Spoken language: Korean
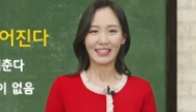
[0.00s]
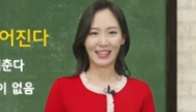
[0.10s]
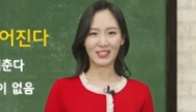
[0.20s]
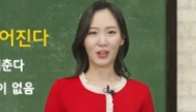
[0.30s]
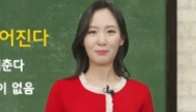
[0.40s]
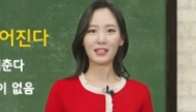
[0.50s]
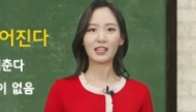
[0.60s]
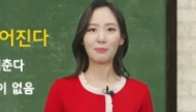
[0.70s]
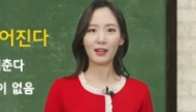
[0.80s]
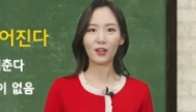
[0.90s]
그래서
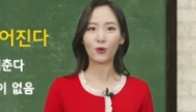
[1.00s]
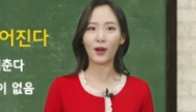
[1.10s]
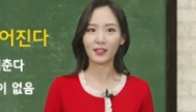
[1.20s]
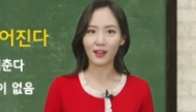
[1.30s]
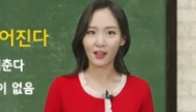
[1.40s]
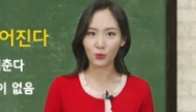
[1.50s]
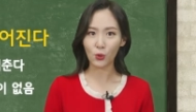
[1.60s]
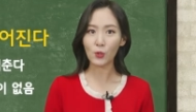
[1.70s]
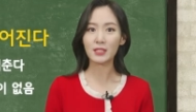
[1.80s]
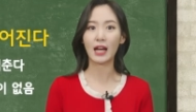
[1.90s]
피를 빨려고
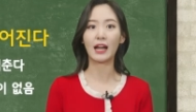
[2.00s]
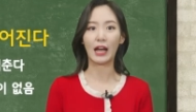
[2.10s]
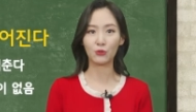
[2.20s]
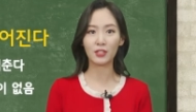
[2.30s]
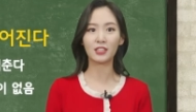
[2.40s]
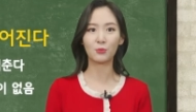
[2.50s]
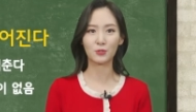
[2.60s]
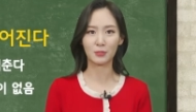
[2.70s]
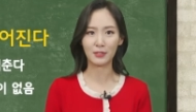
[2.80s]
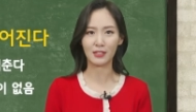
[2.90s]
하다가도 잘 안 되는
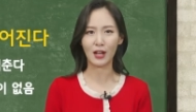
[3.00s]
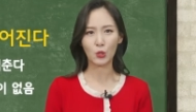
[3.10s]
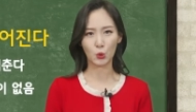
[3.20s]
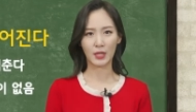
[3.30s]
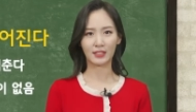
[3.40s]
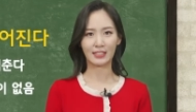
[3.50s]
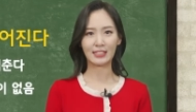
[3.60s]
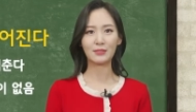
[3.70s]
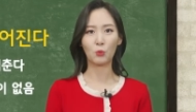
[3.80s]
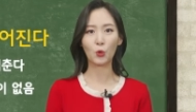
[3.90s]
모습을
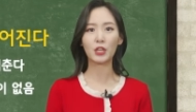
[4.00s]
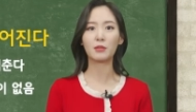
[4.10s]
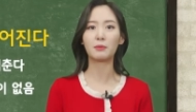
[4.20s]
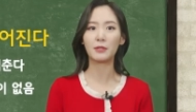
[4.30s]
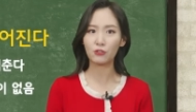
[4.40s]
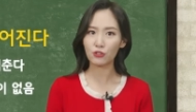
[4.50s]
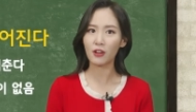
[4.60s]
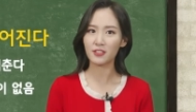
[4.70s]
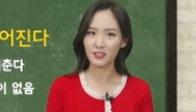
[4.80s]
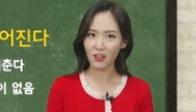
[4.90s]
조상들은 모기 입이
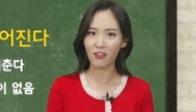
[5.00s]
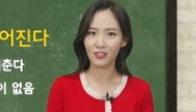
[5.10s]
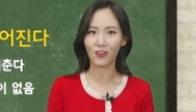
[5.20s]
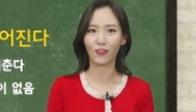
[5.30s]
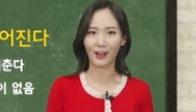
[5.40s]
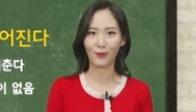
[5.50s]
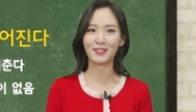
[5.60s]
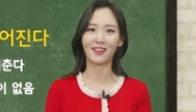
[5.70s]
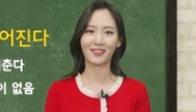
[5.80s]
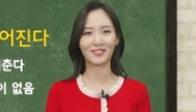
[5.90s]
비뚤어져서 그런 거라고
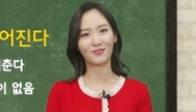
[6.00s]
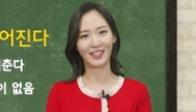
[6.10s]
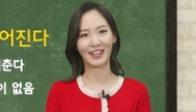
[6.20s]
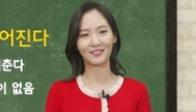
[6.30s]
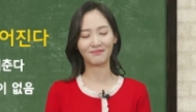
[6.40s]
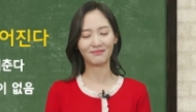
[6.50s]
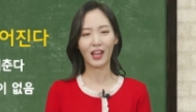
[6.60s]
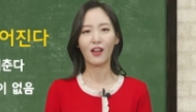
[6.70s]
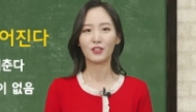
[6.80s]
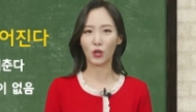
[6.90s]
생각했습니다.
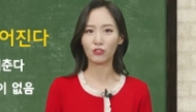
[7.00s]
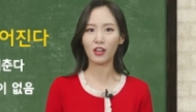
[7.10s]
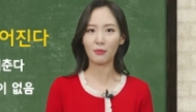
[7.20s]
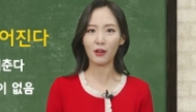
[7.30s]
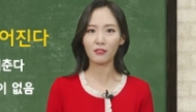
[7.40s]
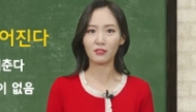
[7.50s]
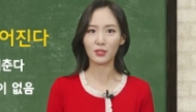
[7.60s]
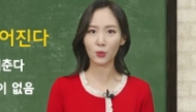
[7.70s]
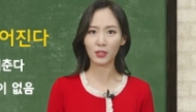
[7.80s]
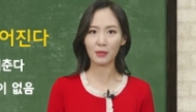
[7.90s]
정리하면 이
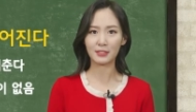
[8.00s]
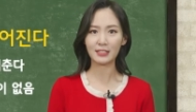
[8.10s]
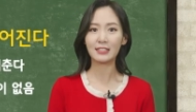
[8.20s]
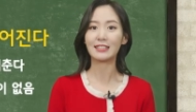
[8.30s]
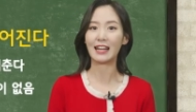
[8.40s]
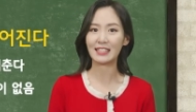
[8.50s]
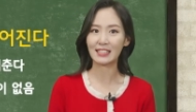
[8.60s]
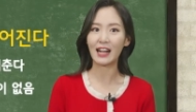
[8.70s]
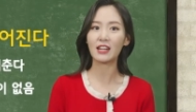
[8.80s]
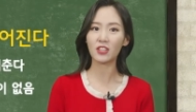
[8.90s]
속담은
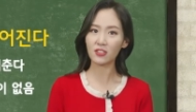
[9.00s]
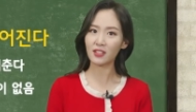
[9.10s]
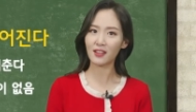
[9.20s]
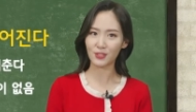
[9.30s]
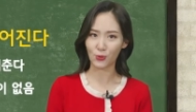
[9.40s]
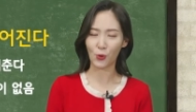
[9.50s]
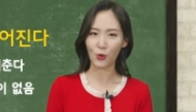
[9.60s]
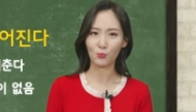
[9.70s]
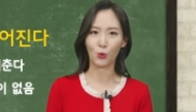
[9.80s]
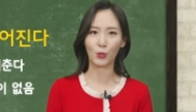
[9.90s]
날씨가 서늘해지고
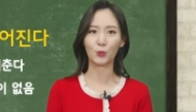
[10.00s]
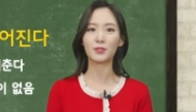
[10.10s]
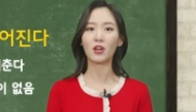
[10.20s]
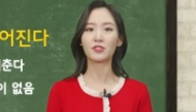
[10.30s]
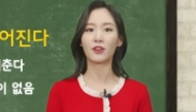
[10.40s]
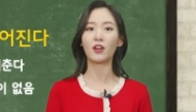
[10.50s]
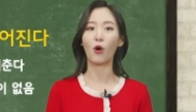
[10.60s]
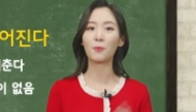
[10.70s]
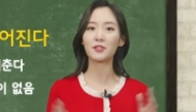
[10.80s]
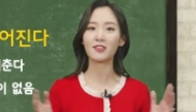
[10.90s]
모기도 서서히
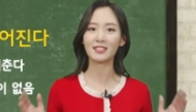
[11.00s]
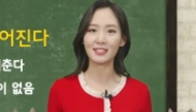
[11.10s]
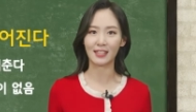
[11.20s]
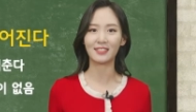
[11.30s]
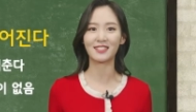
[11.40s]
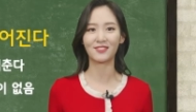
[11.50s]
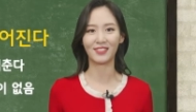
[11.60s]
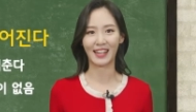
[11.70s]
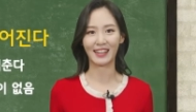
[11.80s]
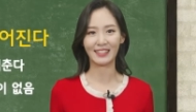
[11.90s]
없어진다는
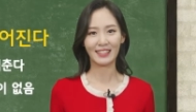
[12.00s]
뜻입니다.